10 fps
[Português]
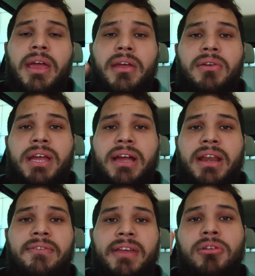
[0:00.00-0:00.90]
é, eu já
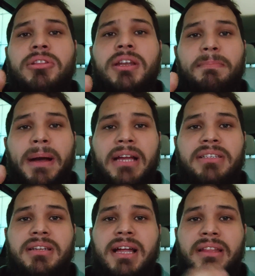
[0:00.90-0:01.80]
gravei a outra
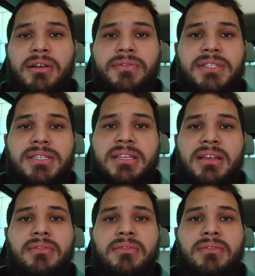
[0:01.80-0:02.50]
parte lá na oficina,